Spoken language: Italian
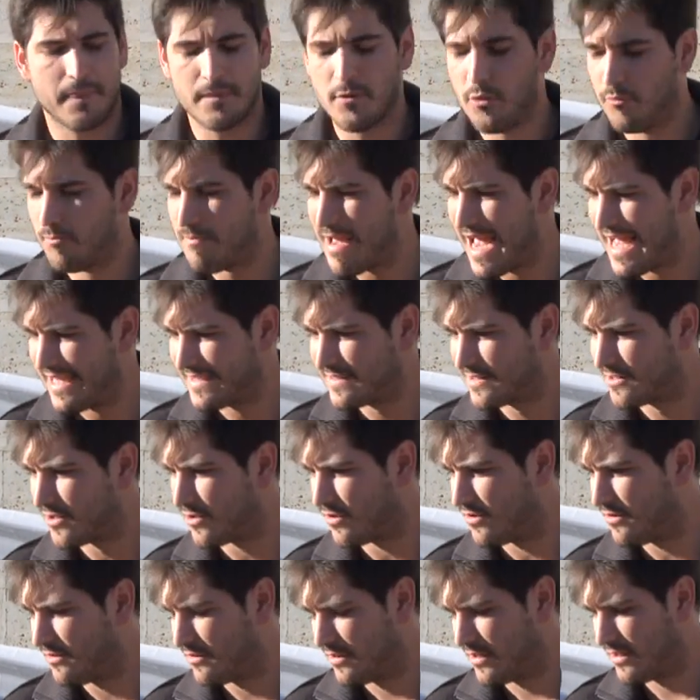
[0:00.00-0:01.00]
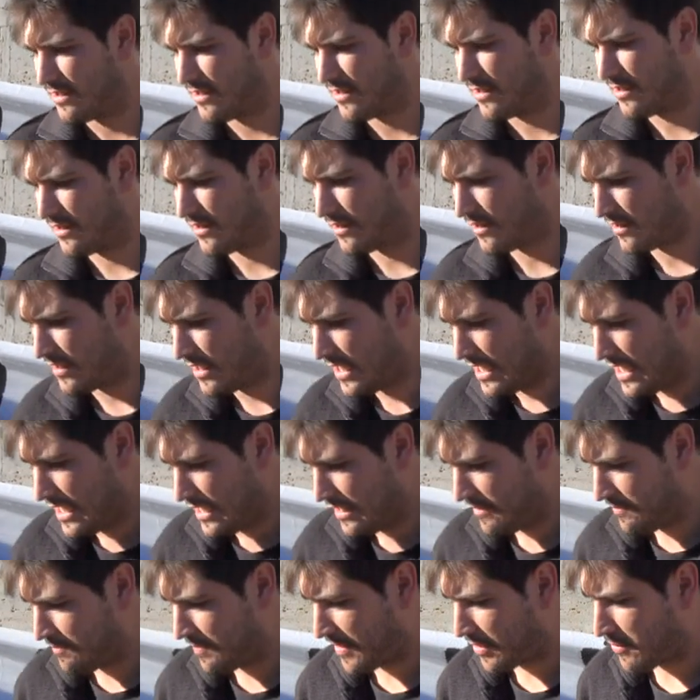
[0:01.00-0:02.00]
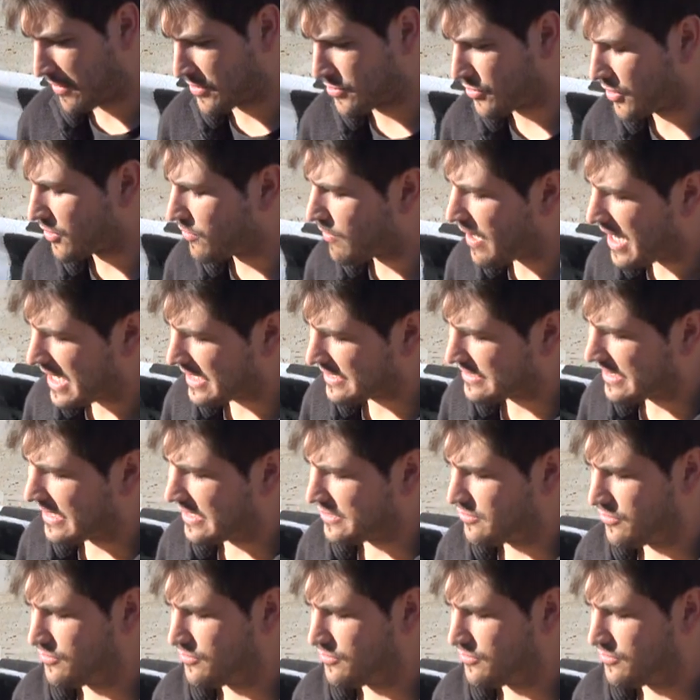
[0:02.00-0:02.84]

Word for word: di un mezzo eh, per quanto riguarda,